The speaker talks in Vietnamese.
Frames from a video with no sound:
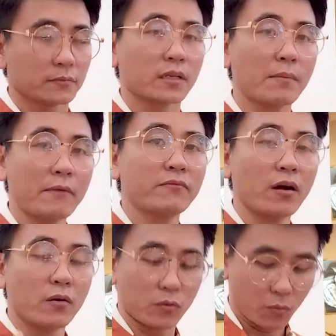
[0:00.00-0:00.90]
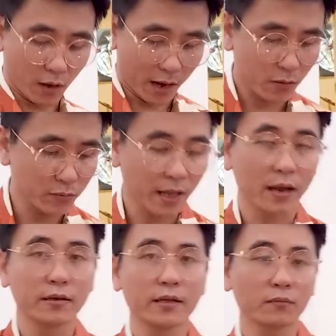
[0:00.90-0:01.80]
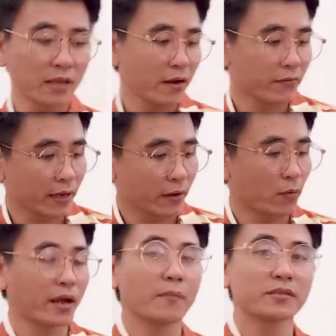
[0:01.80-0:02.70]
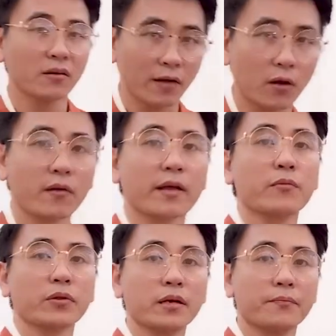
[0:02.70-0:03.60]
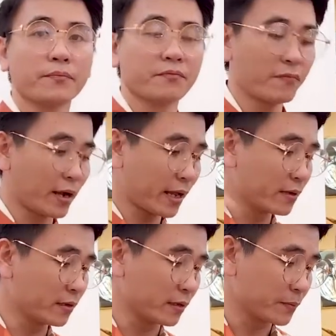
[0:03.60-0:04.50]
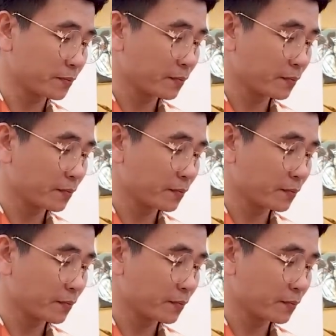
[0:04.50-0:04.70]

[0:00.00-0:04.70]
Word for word: nó bám vào quần áo chúng ta cơ thể chúng ta về qua ngày hôm sau vẫn còn nghe mùi thơm và cái người